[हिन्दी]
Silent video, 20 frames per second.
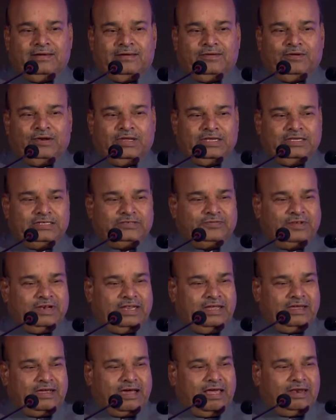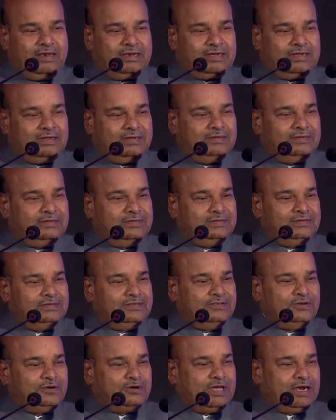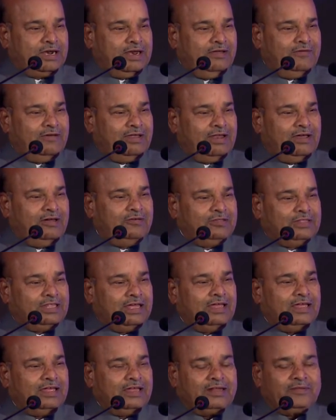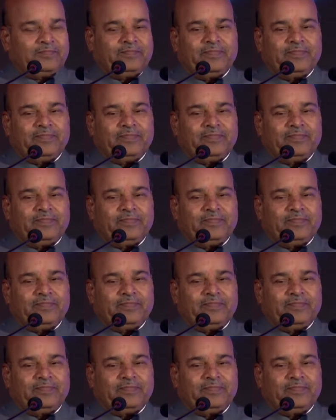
और ईश्वरीय कार्य जो करने वाला होता है